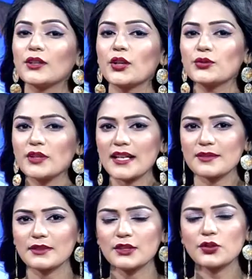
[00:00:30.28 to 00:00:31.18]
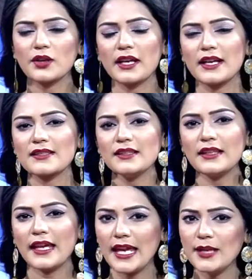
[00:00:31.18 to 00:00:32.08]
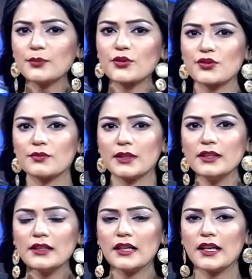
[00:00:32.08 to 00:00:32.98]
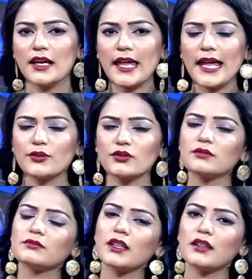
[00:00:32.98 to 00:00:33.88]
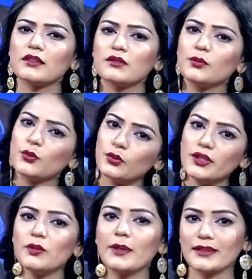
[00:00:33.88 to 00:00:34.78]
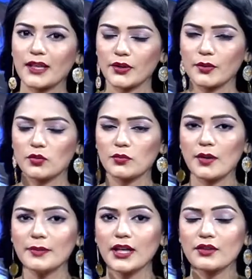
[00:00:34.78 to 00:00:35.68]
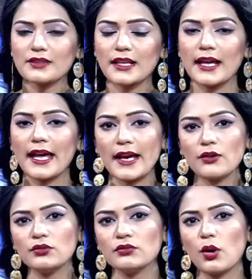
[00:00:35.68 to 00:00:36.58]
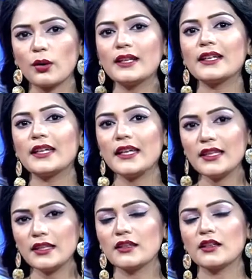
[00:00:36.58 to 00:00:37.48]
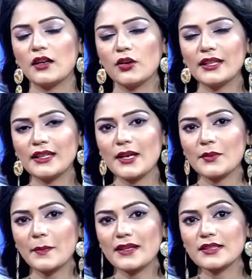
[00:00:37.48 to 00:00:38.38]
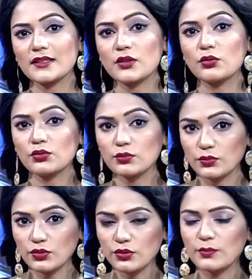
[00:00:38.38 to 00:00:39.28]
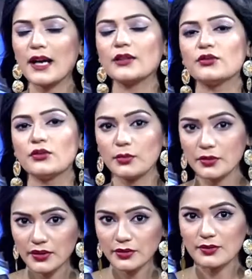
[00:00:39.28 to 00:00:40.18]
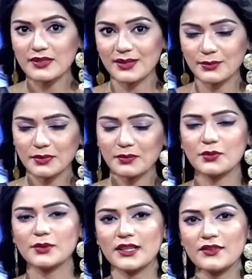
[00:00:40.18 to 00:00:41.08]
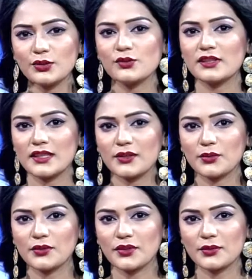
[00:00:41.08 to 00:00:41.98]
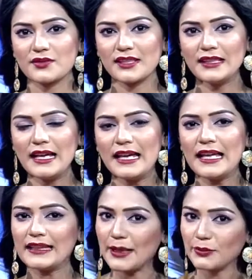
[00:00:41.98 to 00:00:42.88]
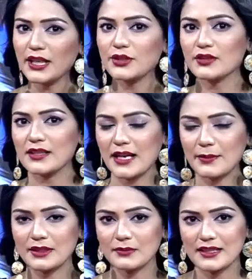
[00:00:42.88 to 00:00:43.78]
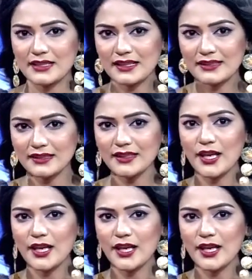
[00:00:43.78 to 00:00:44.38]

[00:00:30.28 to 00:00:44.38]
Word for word: দর্শক আজ আমাদের সঙ্গে আছেন এই প্রজন্মের একজন খুব উদীয়মান তারকা বলবো আমি কারণ যারা এখন অনেকেই অনেককেই আমরা পাচ্ছি যারা নতুন মুখ খুব ভালো অভিনয় করছেন এবং বিভিন্ন টেলিভিশন সিরিয়ালে অভিনয় করছেন তেমনই একজন আজ আমাদের মাঝে আছেন